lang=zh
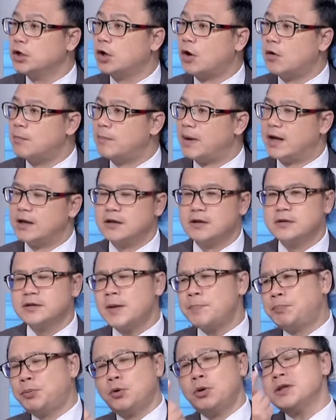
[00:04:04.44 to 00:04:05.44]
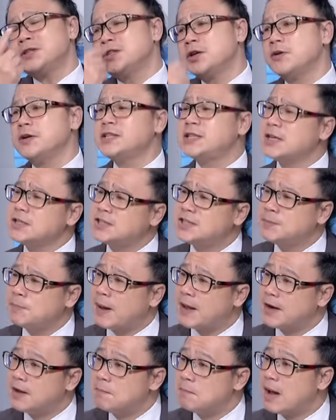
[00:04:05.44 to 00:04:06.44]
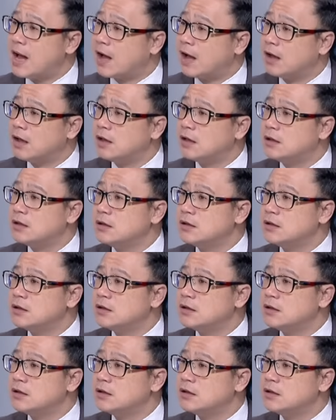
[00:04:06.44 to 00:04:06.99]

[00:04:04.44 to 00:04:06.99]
工嘛，那不会只有一千七百人嘛。嗯，